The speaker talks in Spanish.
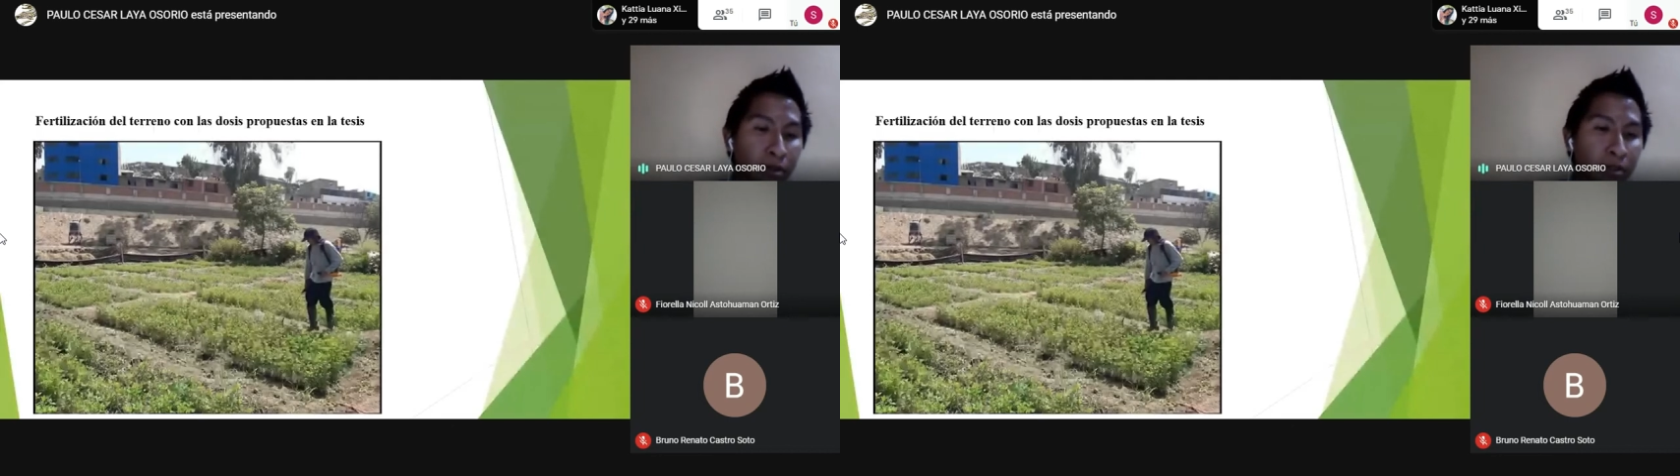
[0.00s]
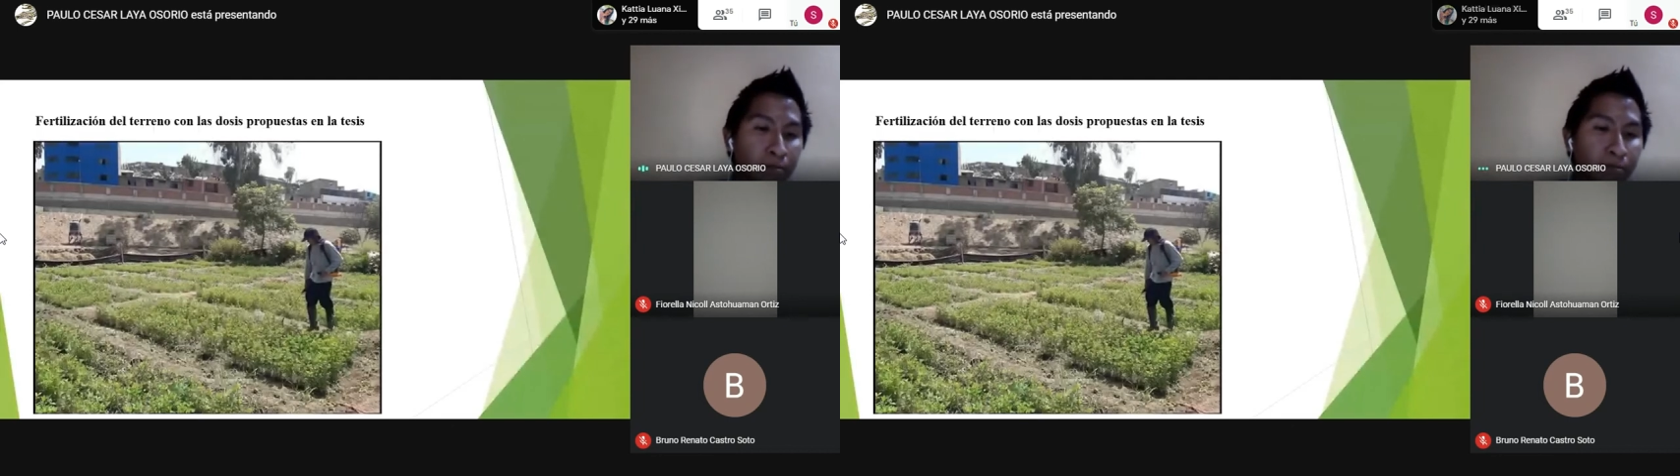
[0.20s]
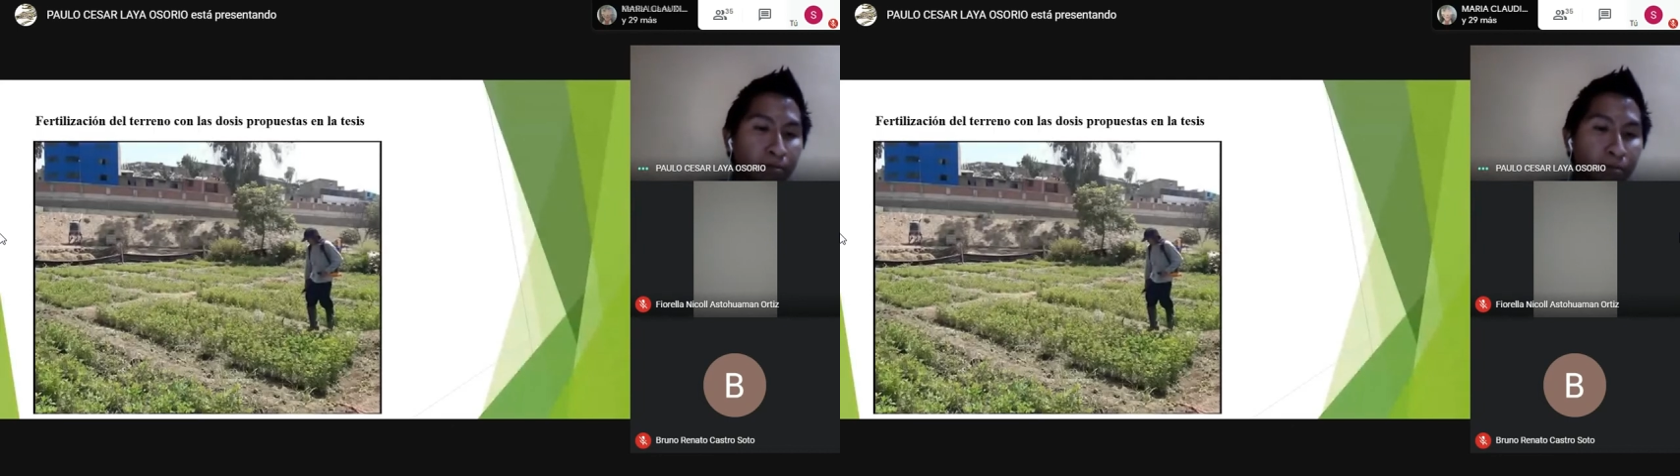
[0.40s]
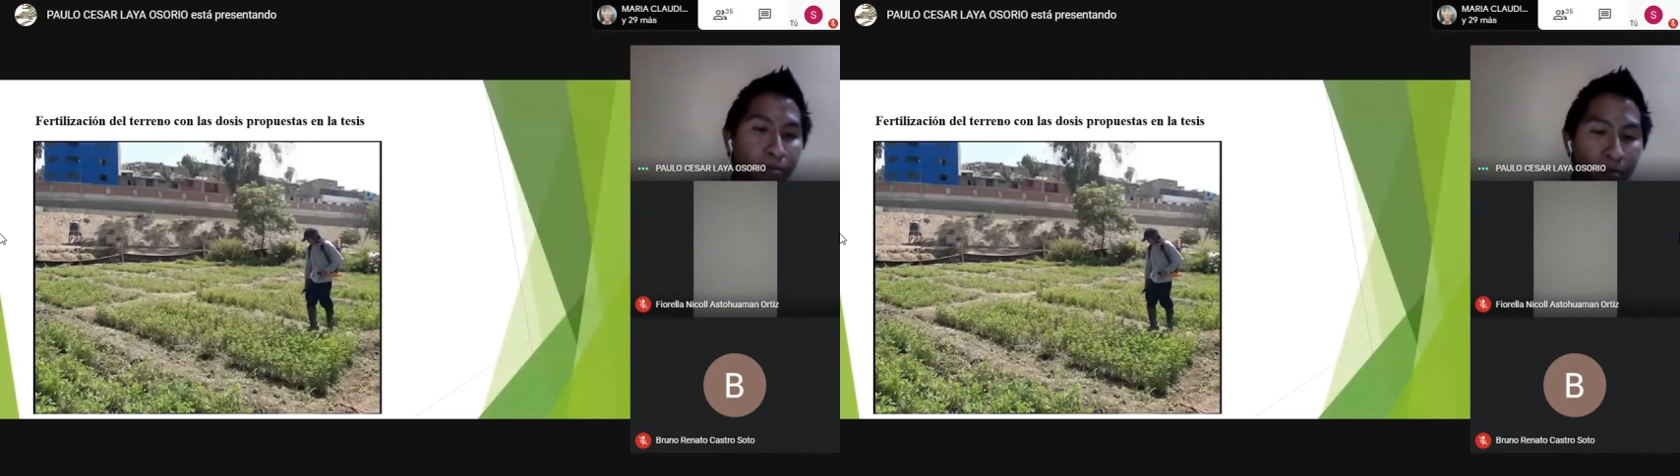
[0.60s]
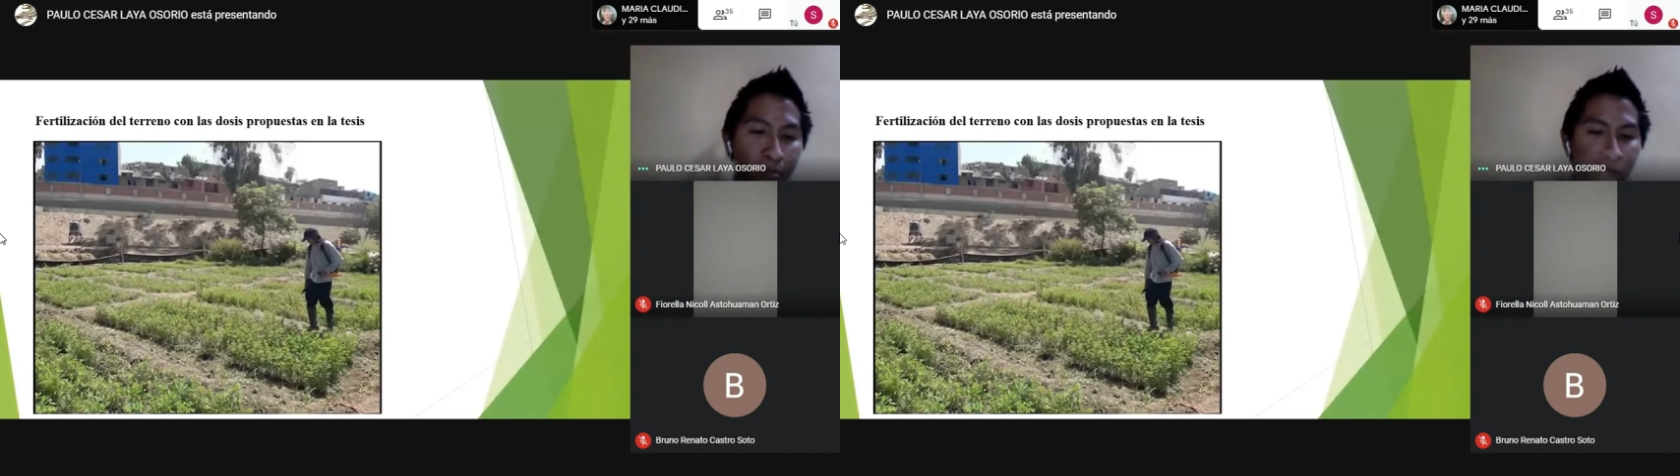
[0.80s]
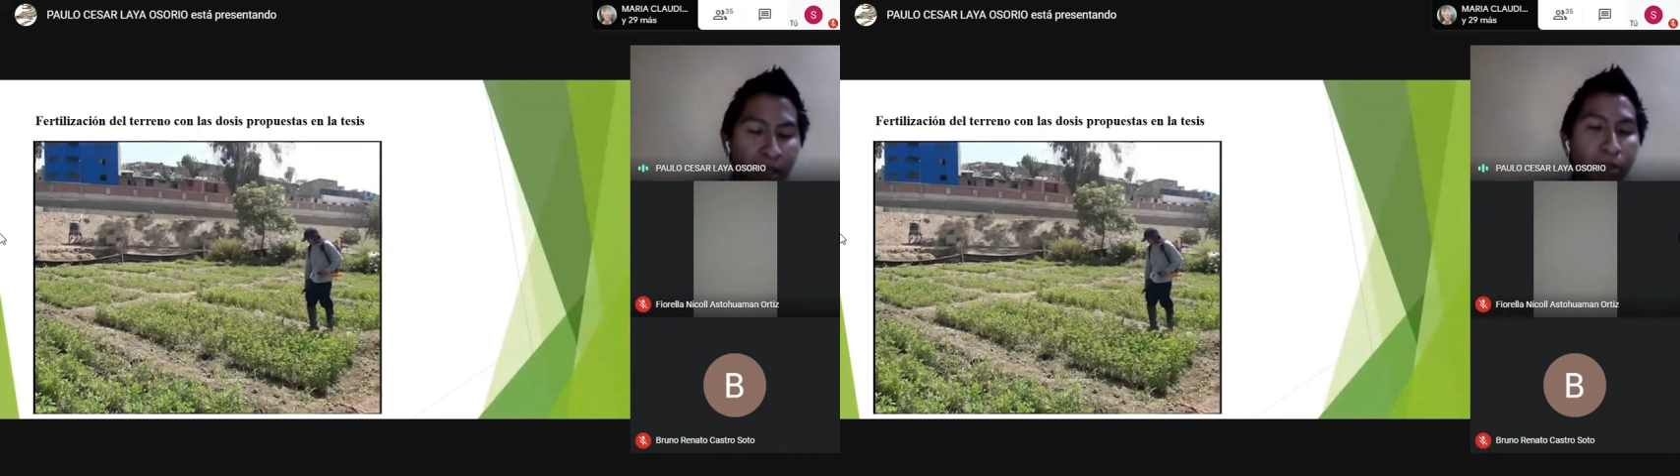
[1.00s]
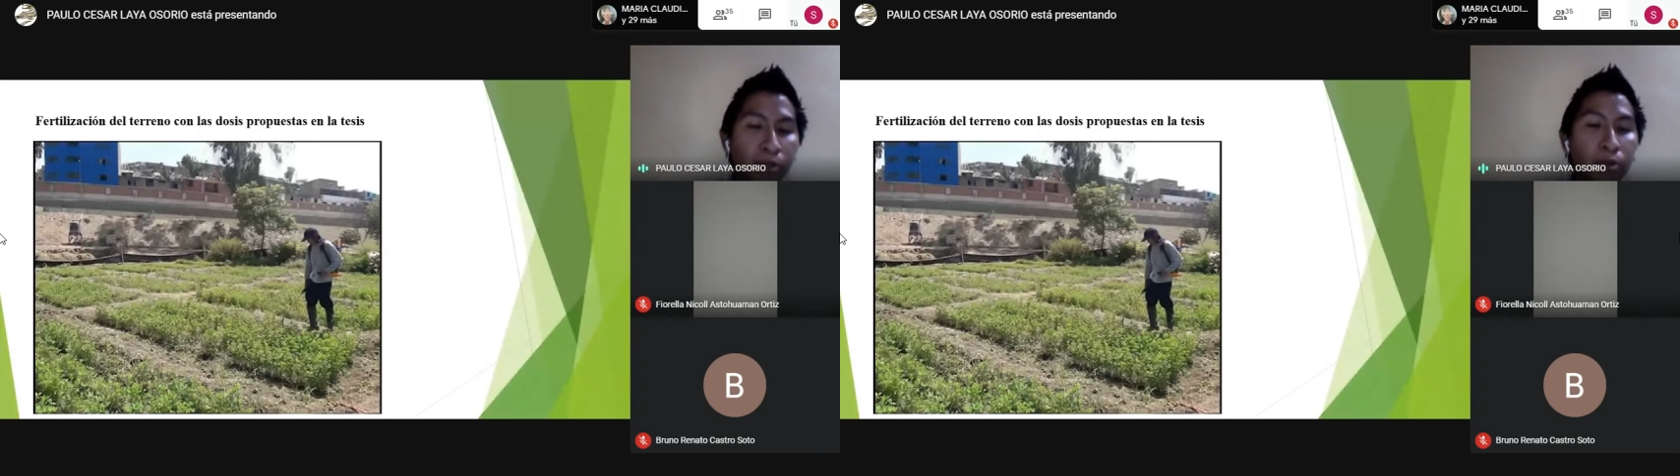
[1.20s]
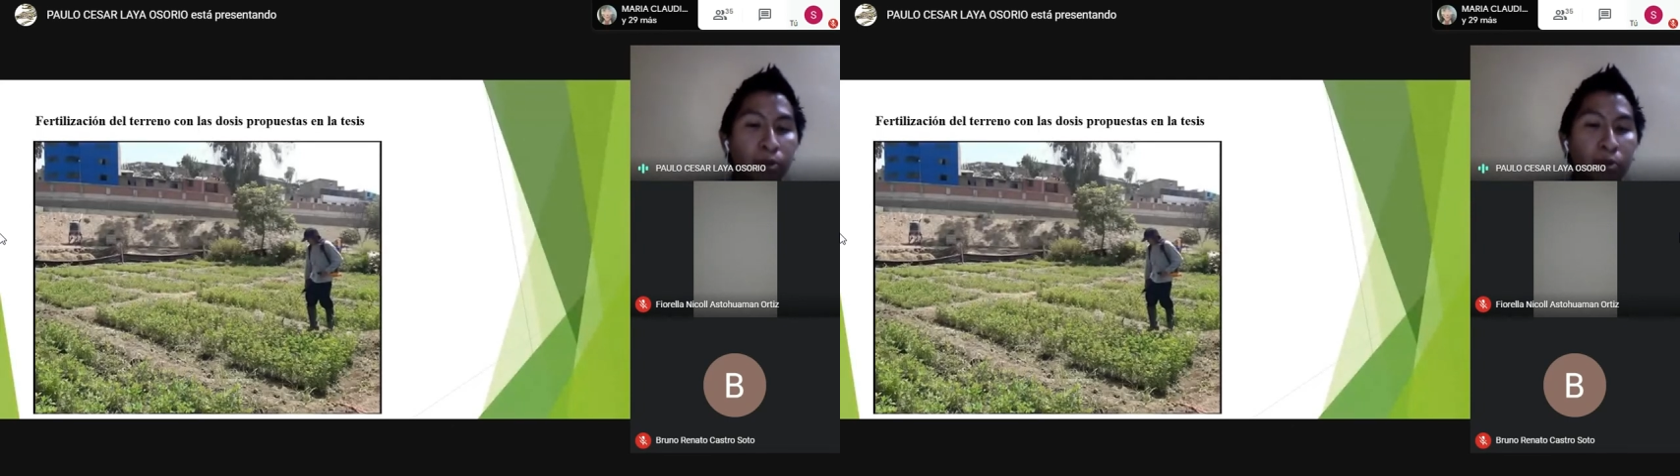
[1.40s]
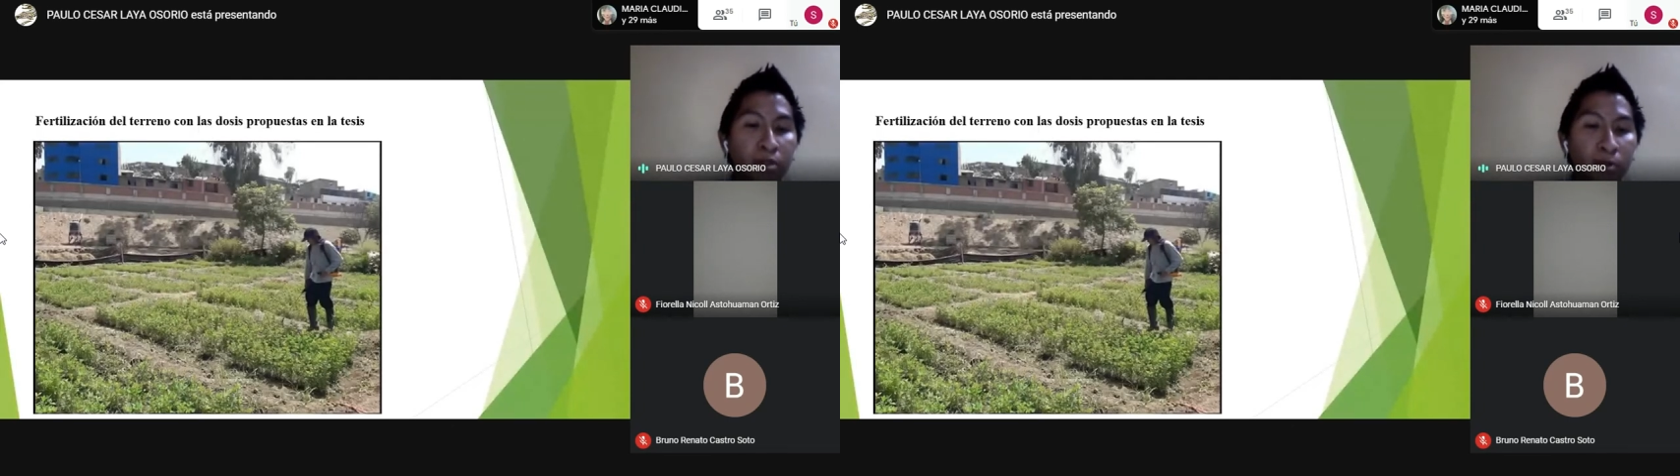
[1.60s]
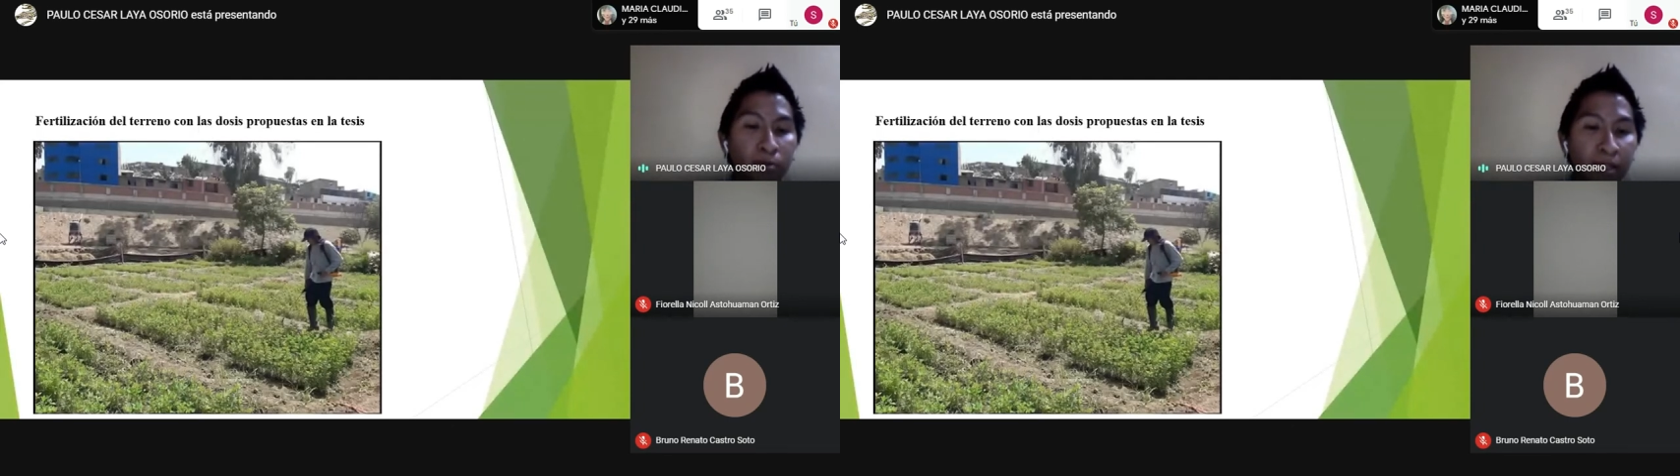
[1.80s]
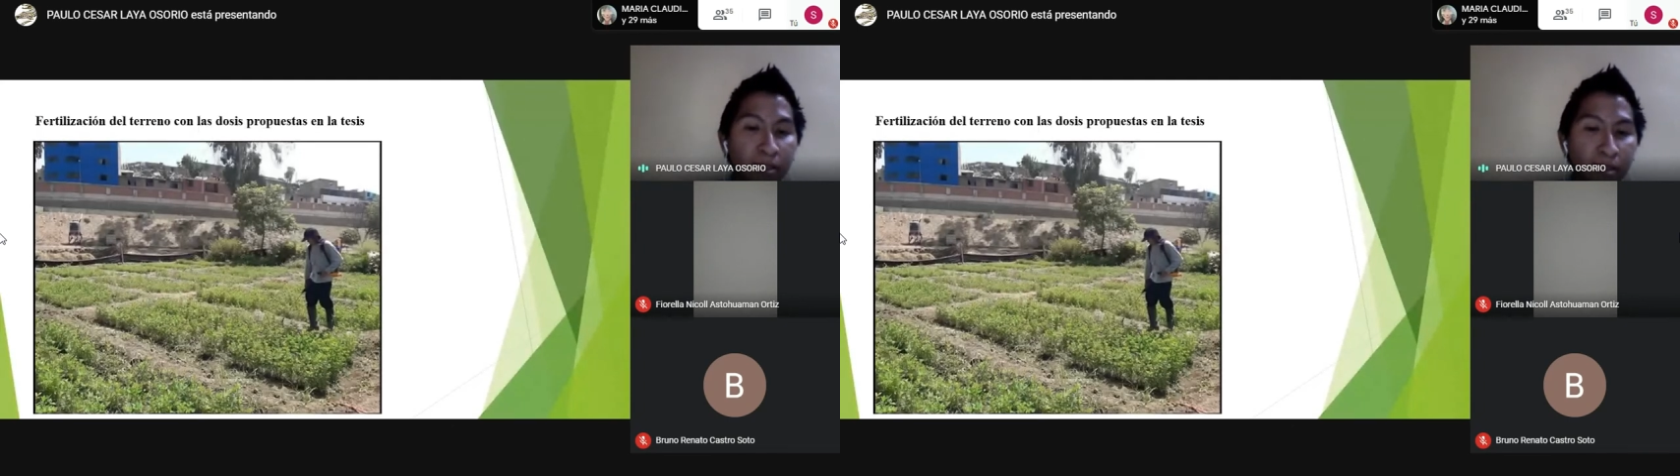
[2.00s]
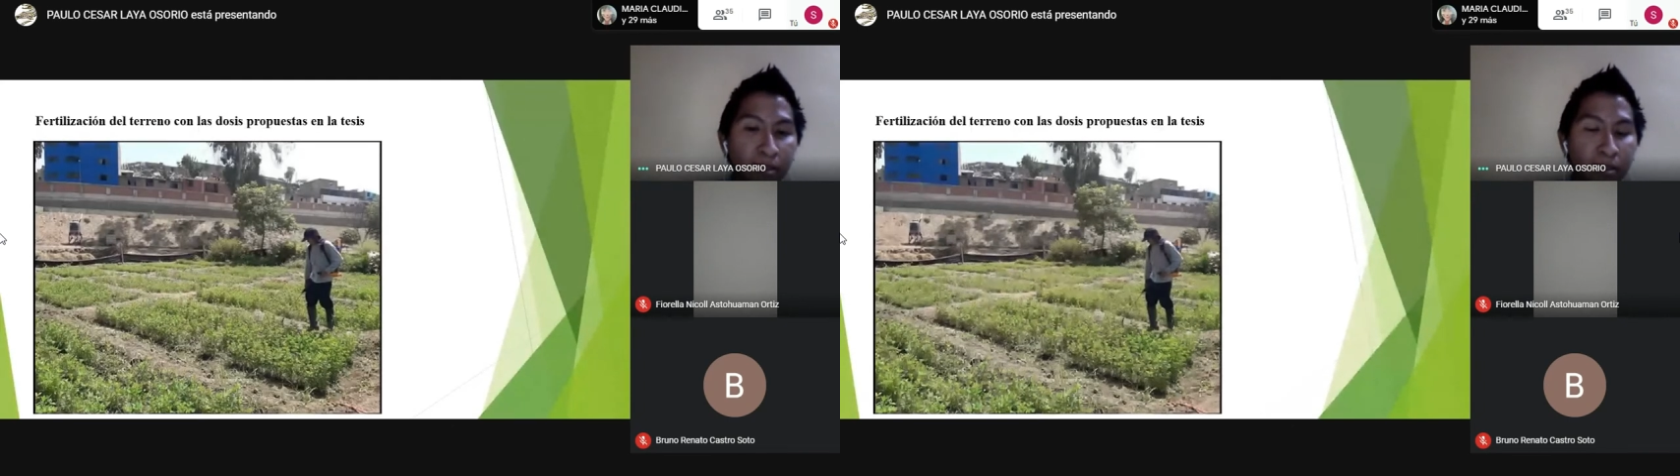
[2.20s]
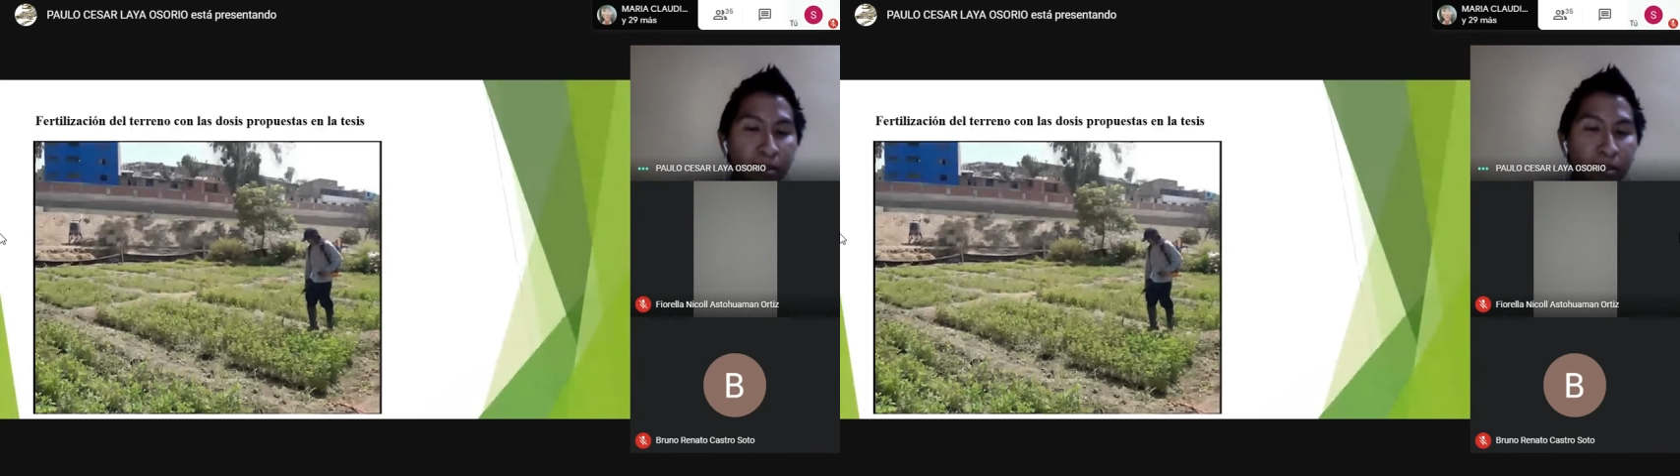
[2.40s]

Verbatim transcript: en esos dos últimos meses